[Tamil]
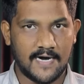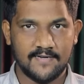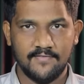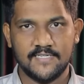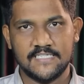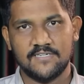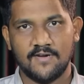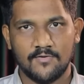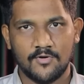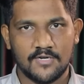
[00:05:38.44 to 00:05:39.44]
அரவிந்த்
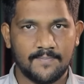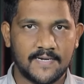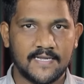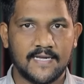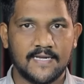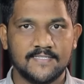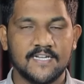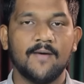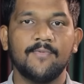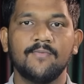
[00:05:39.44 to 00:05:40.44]
கெஜ்ரிவாலுக்கு கொடுக்கப்பட்ட
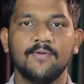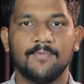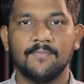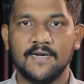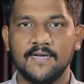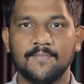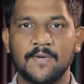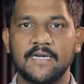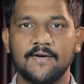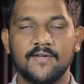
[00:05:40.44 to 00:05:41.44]
ஜாமீனும் இப்போ
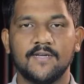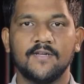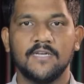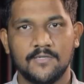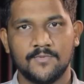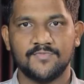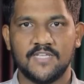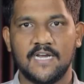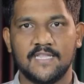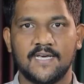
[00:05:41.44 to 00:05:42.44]
மறுக்கப்பட்டு அவர் இன்னமும்
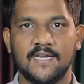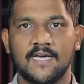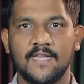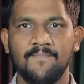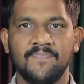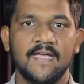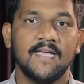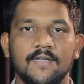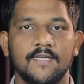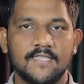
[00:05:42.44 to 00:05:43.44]
சிறையில் தான் இருக்கார்
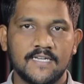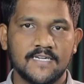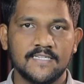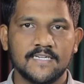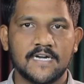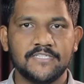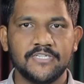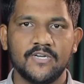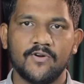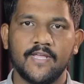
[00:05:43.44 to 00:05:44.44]
இதற்கு அந்த
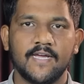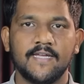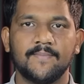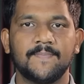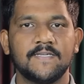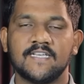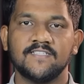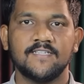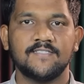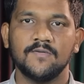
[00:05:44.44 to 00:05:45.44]
கட்சியினுடைய எம்பி
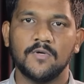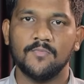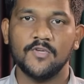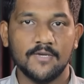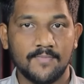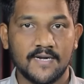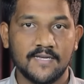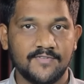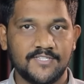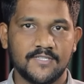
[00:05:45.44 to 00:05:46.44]
சஞ்சய் சிங் ஒரு முக்கியமான
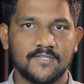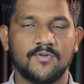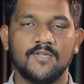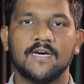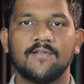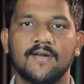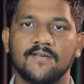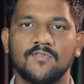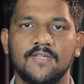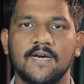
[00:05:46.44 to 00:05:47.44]
விஷயத்தை சொல்லியிருக்கார் அவர்
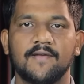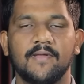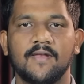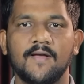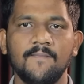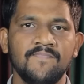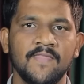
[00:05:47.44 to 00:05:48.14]
என்ன சொல்லியிருக்கார் அப்படின்னா